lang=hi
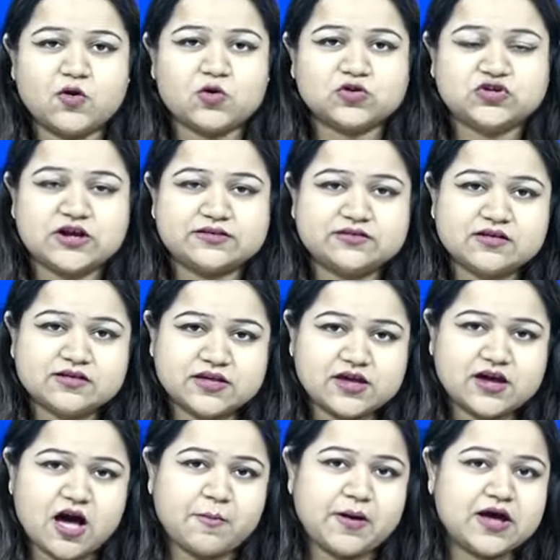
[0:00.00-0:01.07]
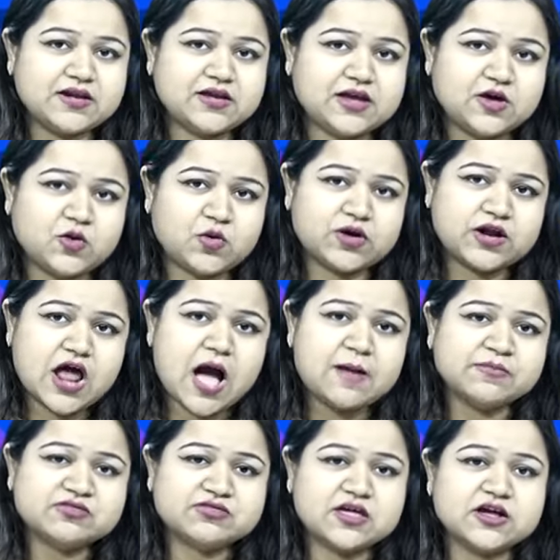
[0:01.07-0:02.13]
कुरुक्षेत्र की खबर की
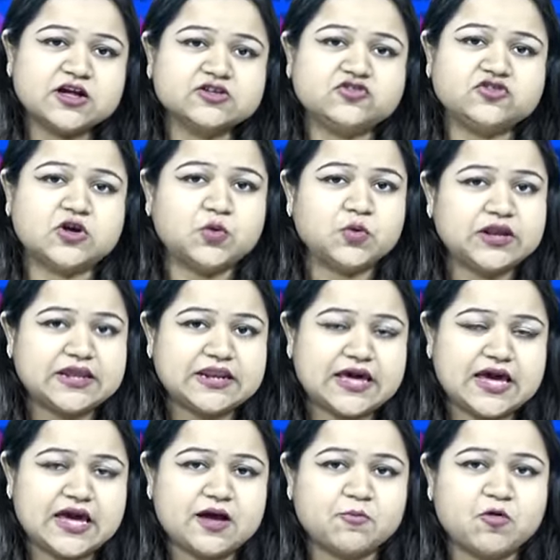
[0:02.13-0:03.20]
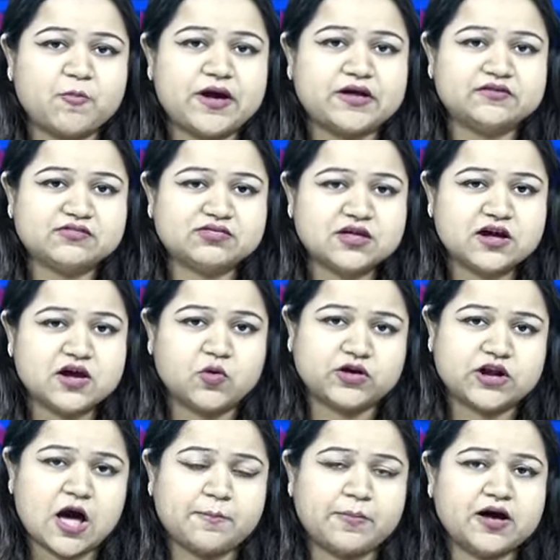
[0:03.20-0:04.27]
गुरनाम सिंह चरूनी ने भूपेंद्र सिंह
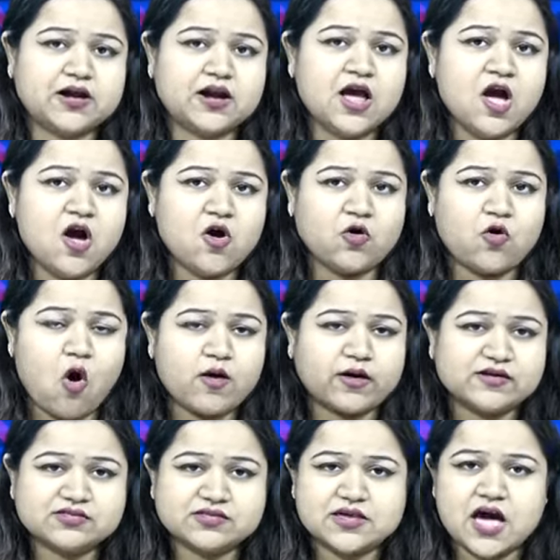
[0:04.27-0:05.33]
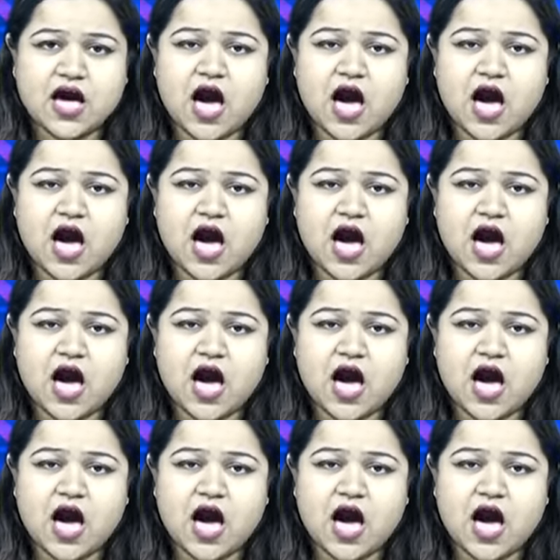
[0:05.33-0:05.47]
हुड्डा पर कांग्रेस की